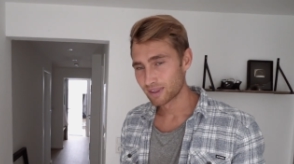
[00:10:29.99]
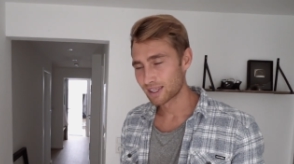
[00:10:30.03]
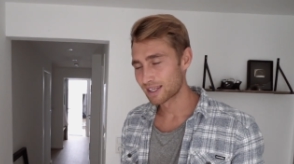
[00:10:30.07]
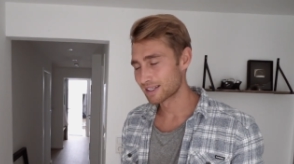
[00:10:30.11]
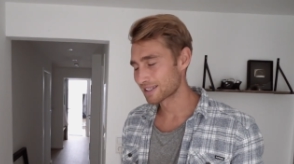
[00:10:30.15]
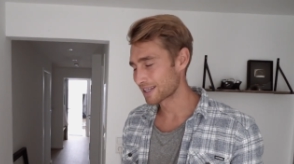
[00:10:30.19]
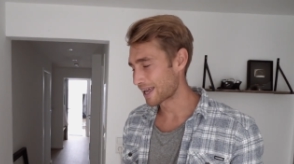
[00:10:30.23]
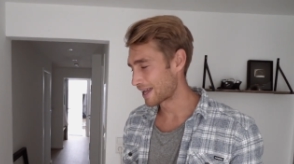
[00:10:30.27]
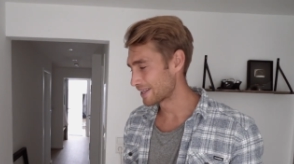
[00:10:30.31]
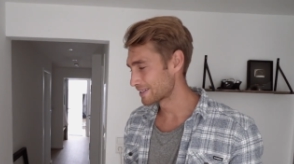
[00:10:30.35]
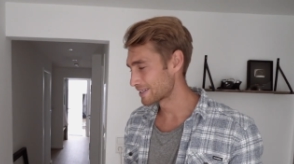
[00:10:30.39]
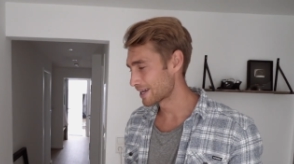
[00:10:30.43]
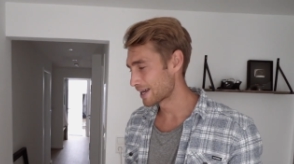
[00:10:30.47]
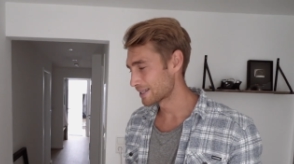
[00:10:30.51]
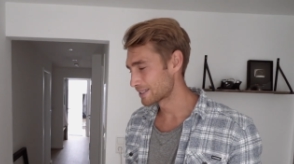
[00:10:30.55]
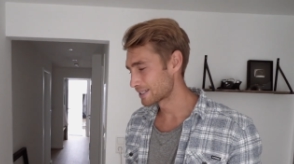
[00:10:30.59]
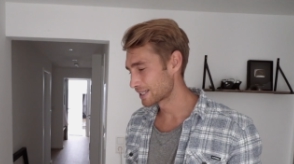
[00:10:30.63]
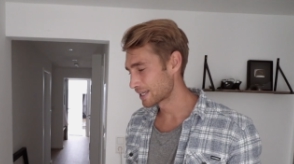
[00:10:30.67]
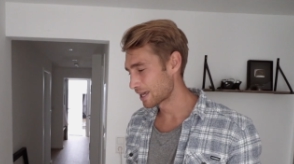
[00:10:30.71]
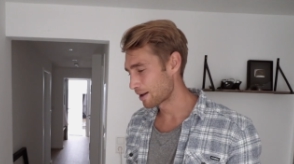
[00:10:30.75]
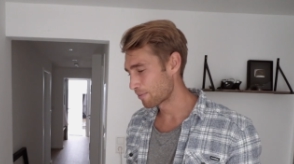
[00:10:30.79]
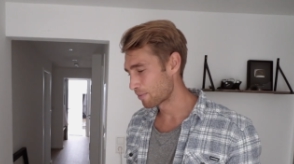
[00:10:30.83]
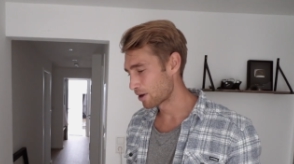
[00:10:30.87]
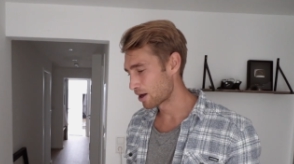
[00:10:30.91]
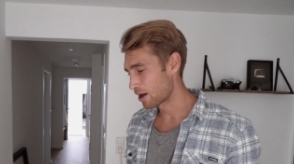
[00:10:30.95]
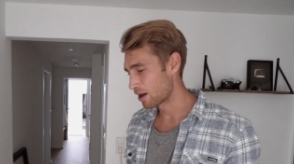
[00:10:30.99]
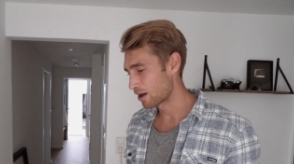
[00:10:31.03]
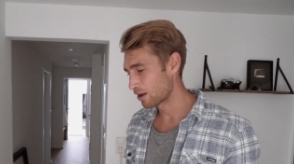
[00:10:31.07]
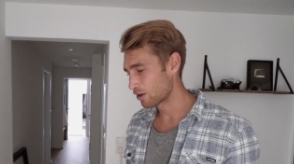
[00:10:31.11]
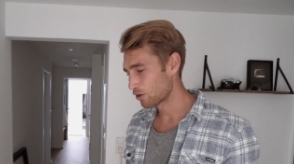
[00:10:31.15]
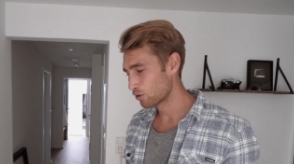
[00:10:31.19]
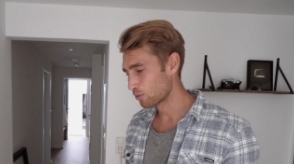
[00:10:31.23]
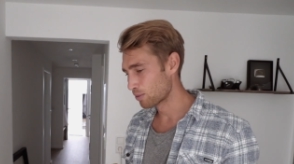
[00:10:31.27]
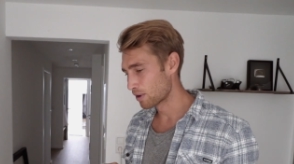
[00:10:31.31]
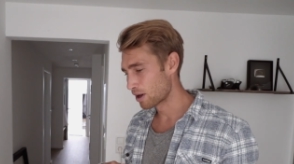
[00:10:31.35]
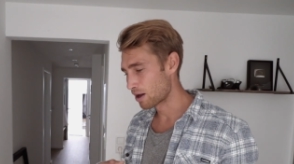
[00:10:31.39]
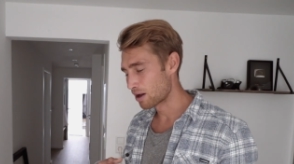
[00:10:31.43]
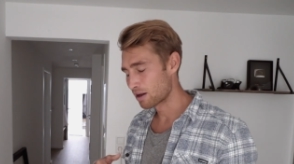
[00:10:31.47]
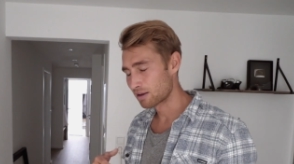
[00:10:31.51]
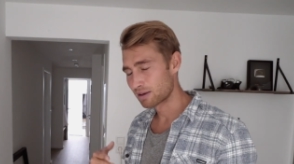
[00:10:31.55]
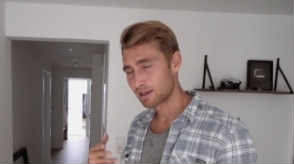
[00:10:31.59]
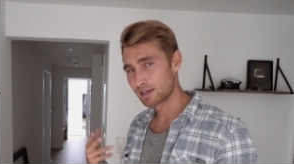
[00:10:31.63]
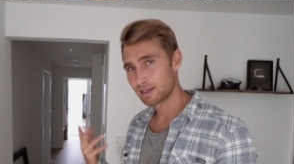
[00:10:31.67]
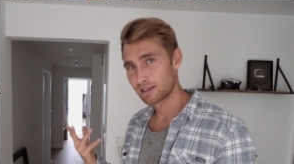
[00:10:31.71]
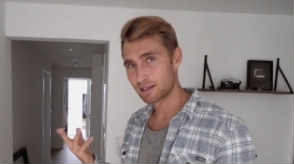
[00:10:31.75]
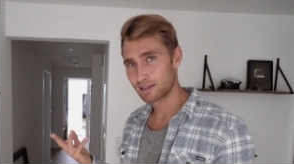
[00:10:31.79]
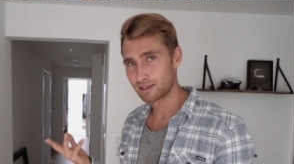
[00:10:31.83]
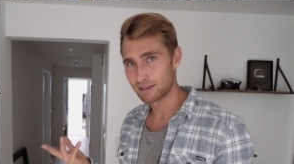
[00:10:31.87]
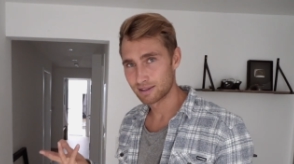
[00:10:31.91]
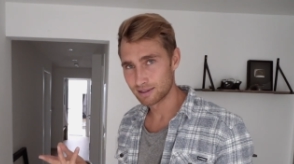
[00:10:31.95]
Das Ganze hat sich aber über
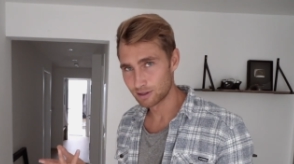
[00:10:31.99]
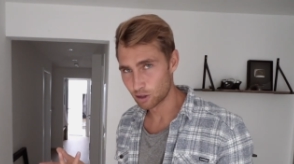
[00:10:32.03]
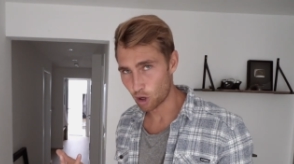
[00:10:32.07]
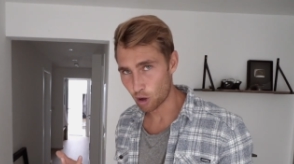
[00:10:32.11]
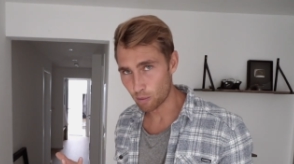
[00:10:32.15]
den